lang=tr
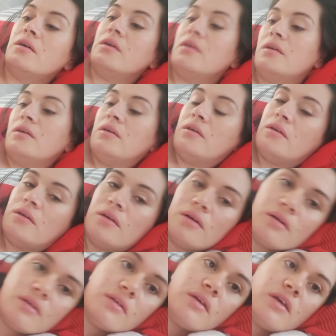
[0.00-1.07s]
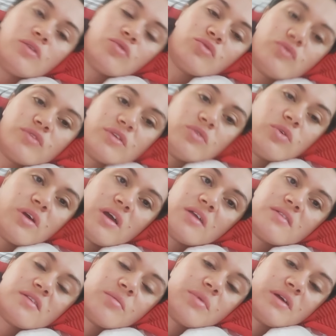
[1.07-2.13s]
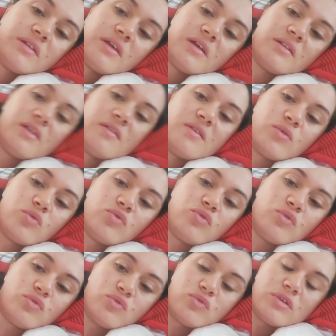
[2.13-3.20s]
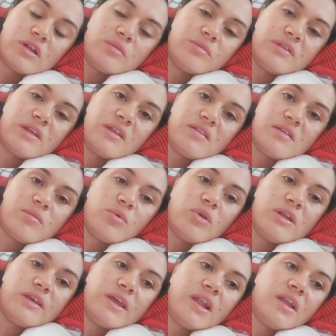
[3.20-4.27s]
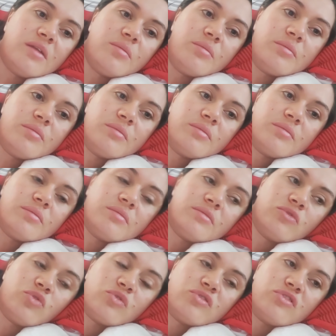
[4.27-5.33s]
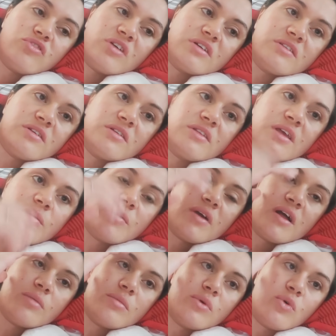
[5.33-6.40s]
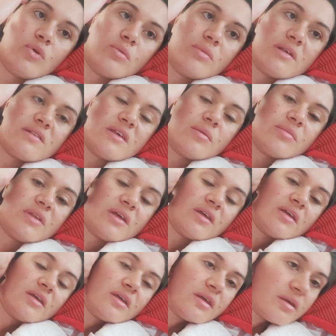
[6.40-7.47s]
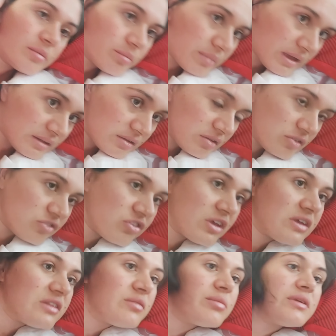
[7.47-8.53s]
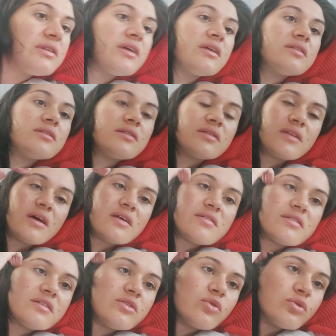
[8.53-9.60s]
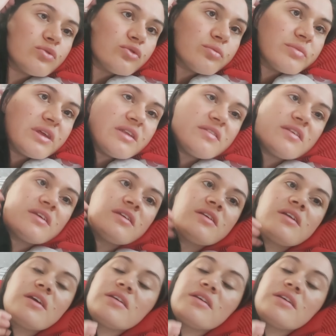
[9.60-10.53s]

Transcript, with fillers: Ay, Yusuf da diyor her sabah neredeyse rutin oturalım, da denize böyle gelelim. Hmm, çok sıcaklara da hem kalmak olmaz hem de ben işe gitmeden daha zinde olurum denize girerek dedi.